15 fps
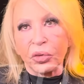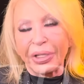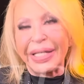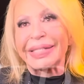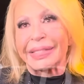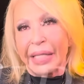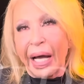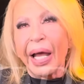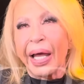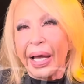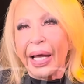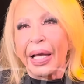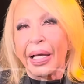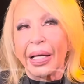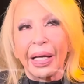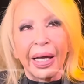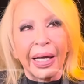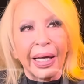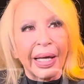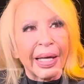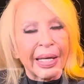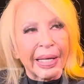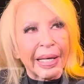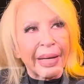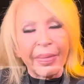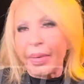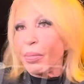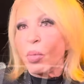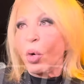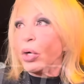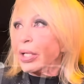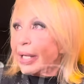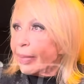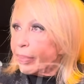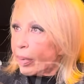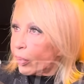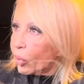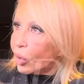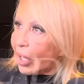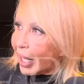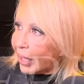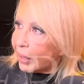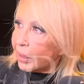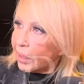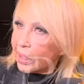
que están en, el, en la memoria popular,